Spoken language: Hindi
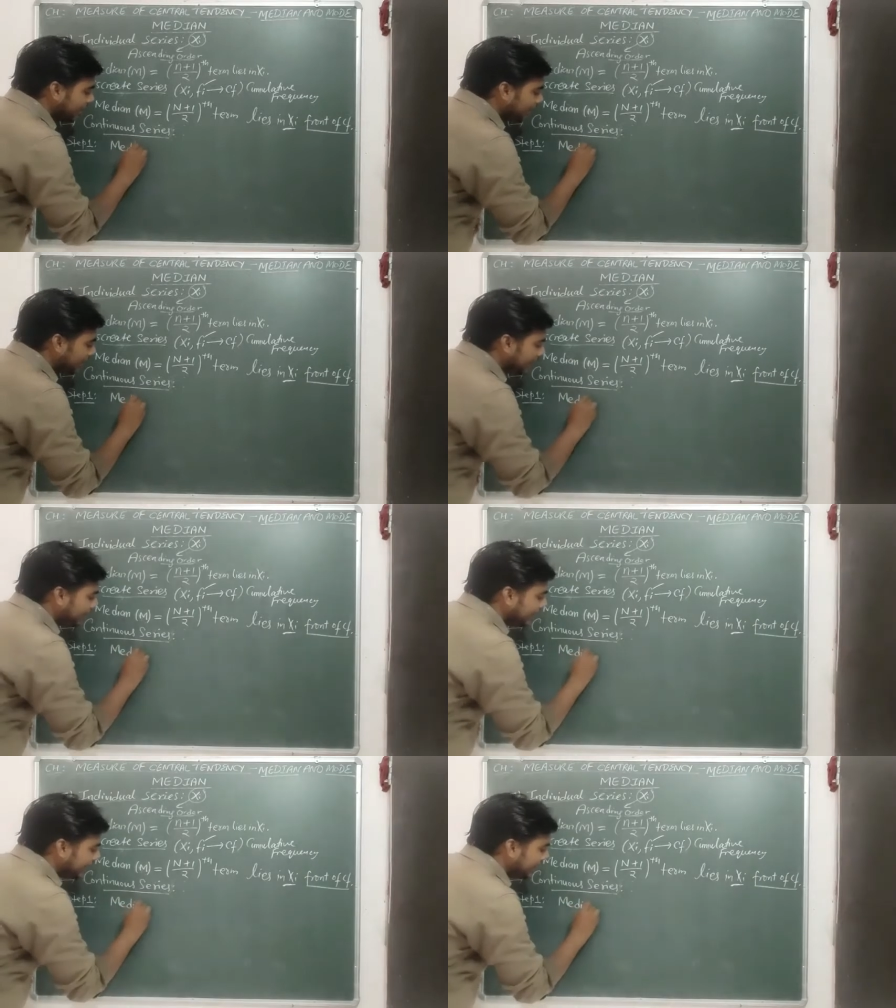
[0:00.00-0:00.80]
पहले
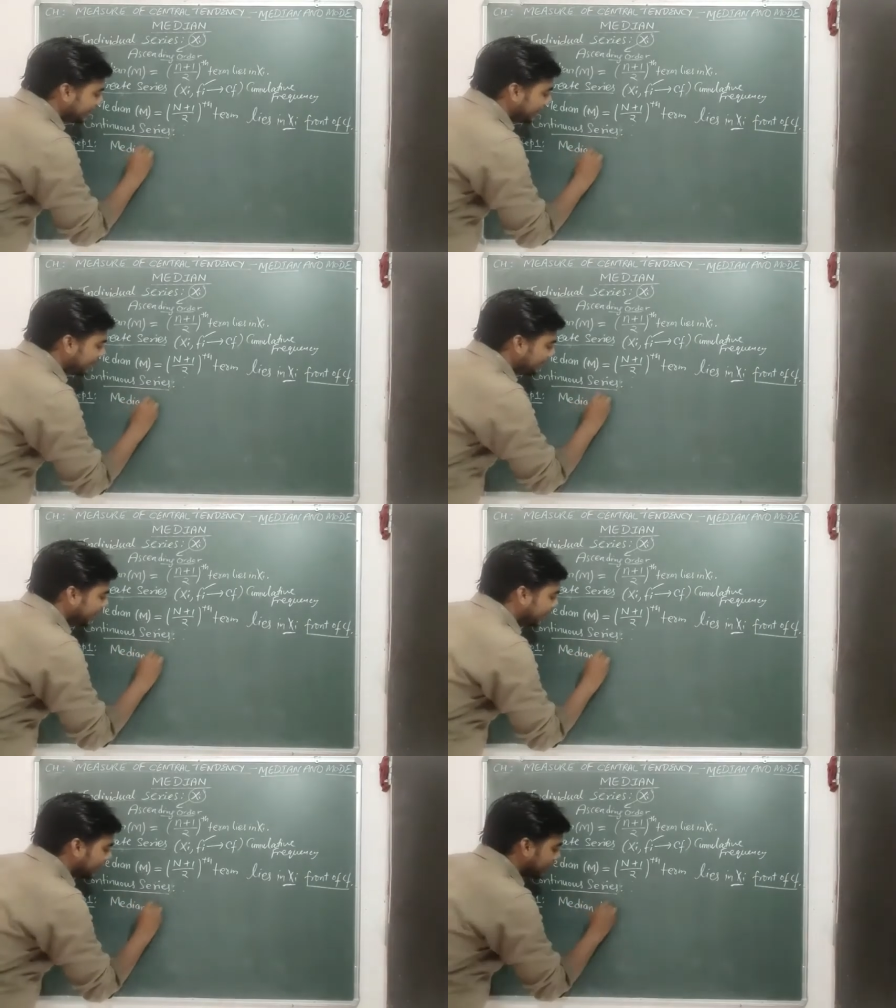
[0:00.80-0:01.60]
मीडियन टर्म
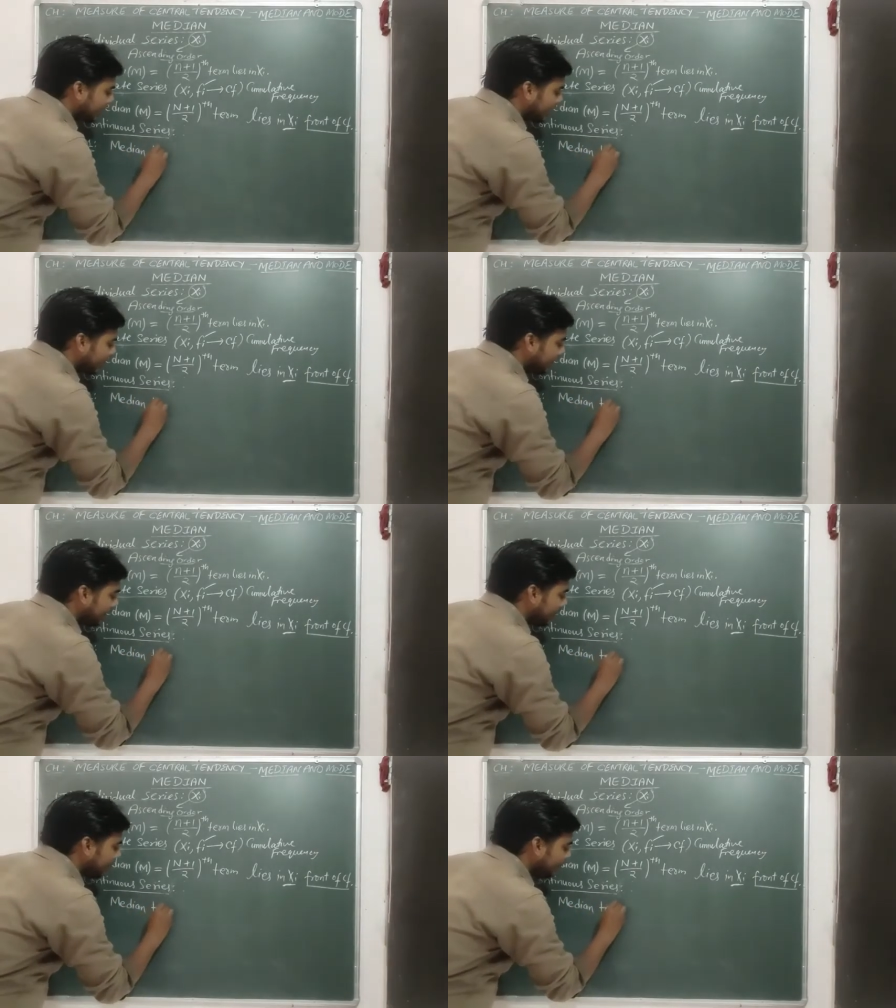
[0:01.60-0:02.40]
निकलती है
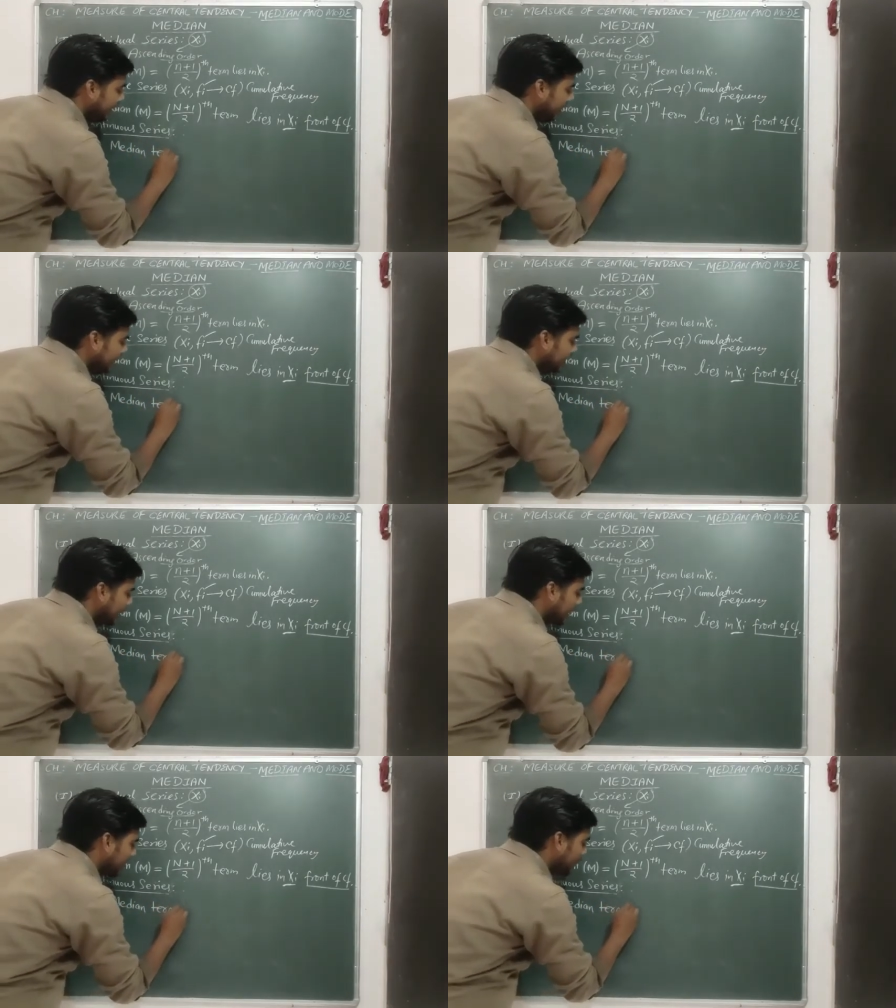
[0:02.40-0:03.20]
मीडियन
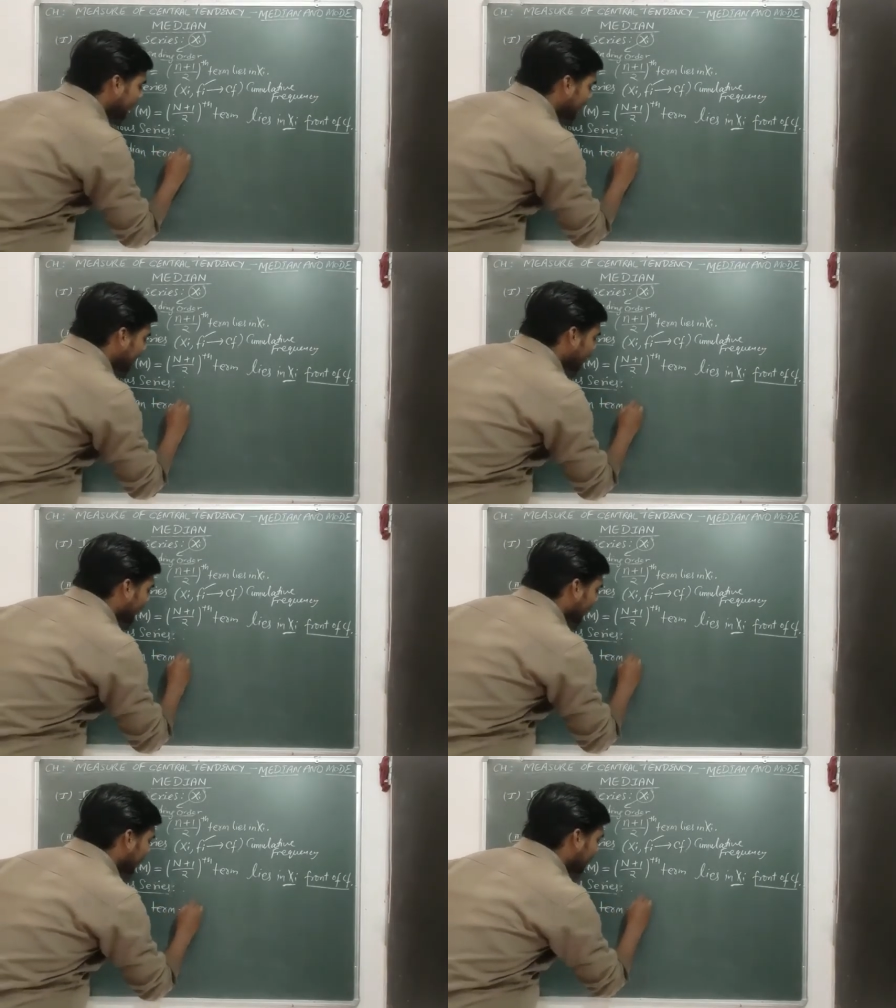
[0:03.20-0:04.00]
टर्म
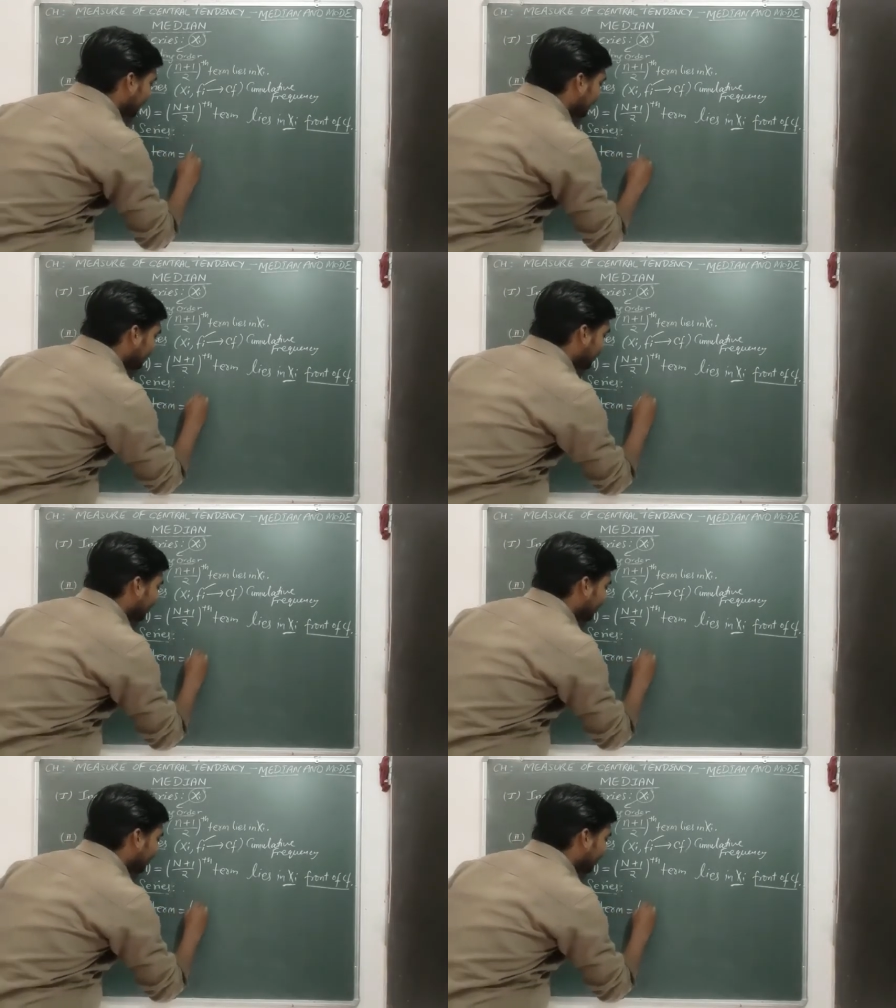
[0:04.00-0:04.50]
और मीडियन टर्म का